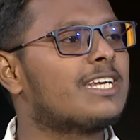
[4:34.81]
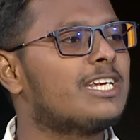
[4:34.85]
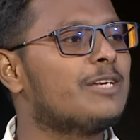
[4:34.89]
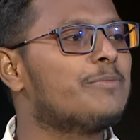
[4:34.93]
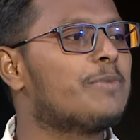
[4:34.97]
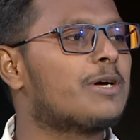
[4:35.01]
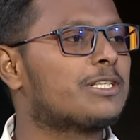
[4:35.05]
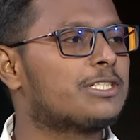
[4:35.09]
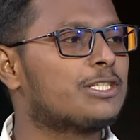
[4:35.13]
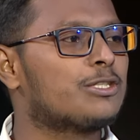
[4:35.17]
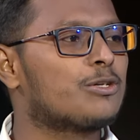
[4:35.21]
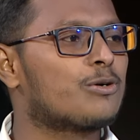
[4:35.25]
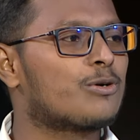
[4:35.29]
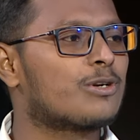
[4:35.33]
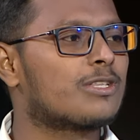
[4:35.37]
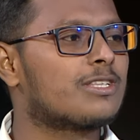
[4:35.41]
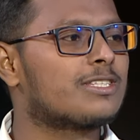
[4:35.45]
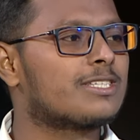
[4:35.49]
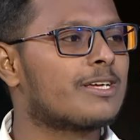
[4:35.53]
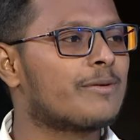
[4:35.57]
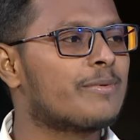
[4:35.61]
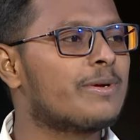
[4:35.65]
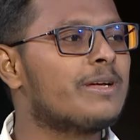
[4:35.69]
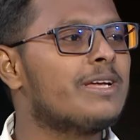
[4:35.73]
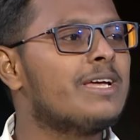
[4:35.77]
নির্বাচিত করতে
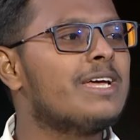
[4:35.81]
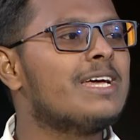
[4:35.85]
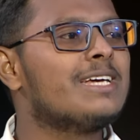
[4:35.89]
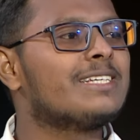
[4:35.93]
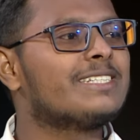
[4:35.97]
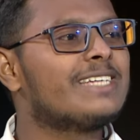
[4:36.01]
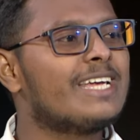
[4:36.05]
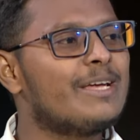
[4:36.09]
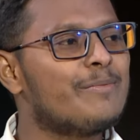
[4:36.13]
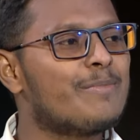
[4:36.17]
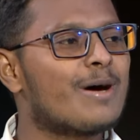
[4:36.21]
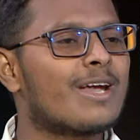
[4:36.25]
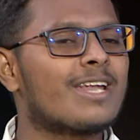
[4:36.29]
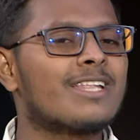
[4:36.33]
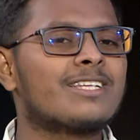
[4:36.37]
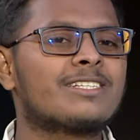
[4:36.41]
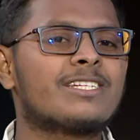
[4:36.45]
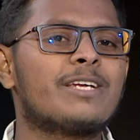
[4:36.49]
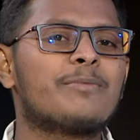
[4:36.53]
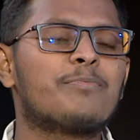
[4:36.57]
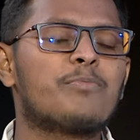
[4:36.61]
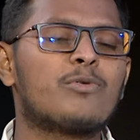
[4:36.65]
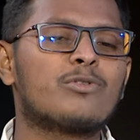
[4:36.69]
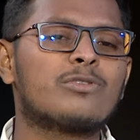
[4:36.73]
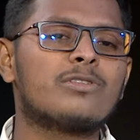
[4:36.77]
চাবে সেই বাংলাদেশের